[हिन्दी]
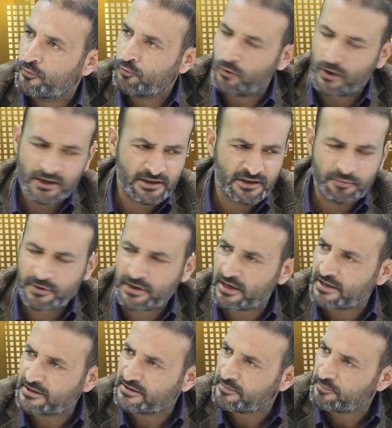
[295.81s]
महाजिर भी
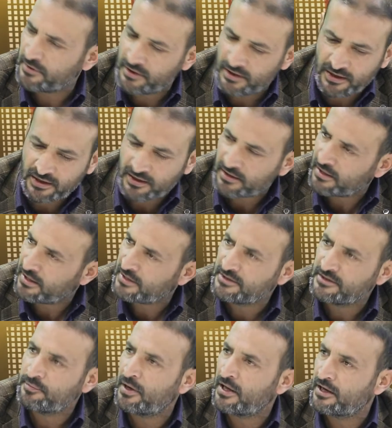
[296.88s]
कराची में एक
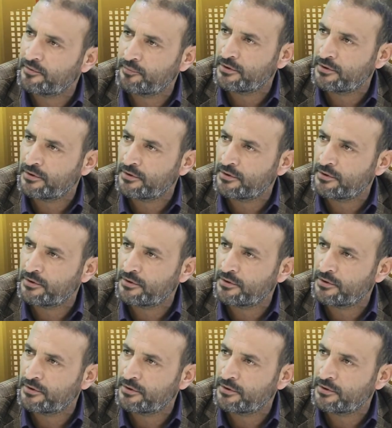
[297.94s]
अजीब हालत